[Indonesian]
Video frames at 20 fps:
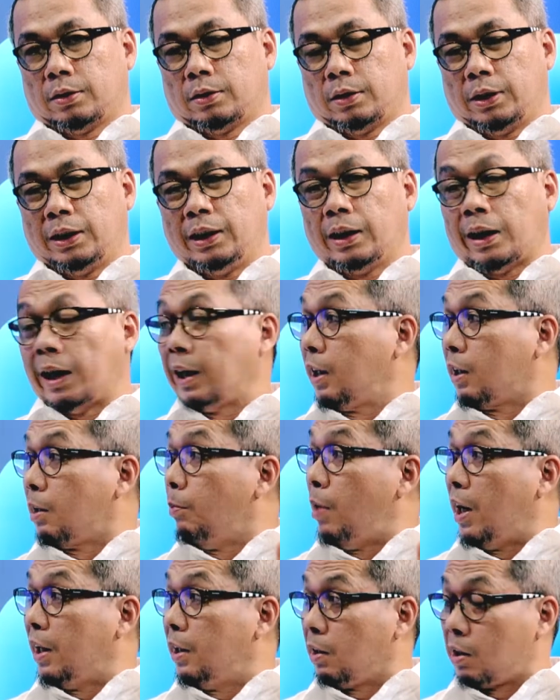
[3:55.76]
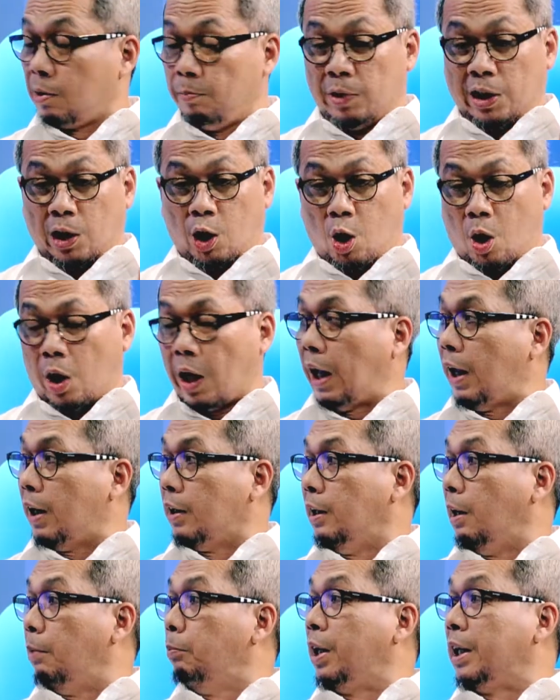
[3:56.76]
ini lagi kembali ke mengelola
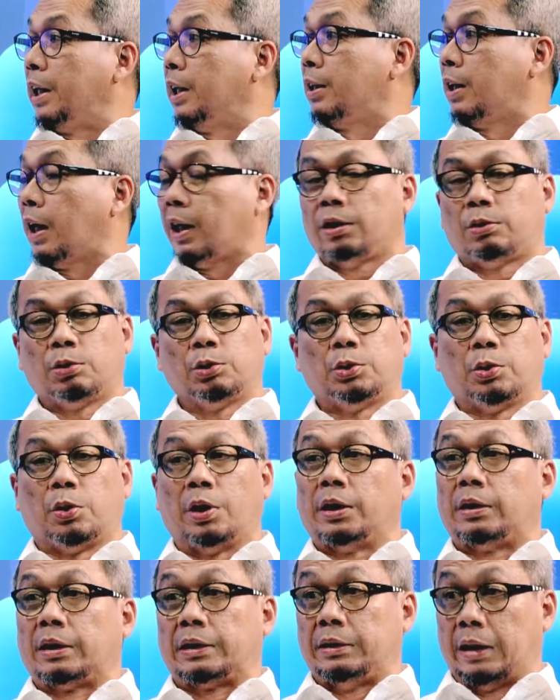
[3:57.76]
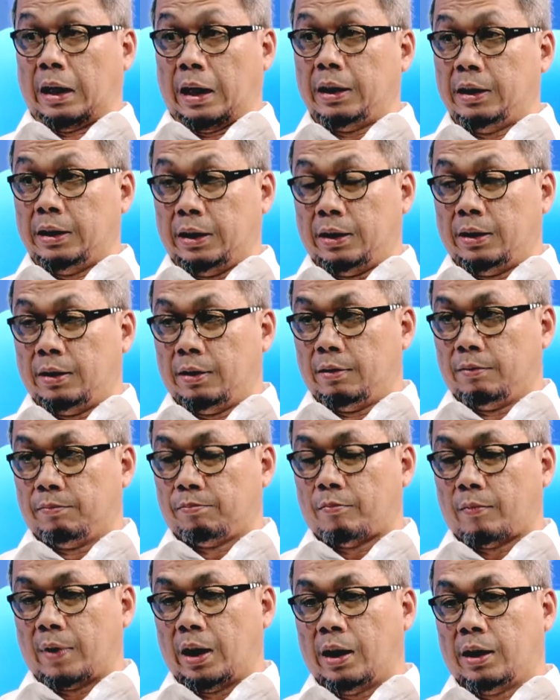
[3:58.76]
di Amerika itu juga terjadi
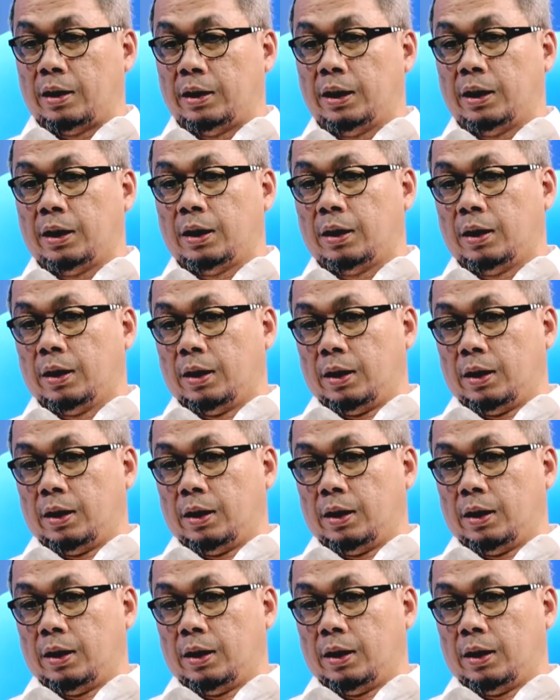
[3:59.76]
ya di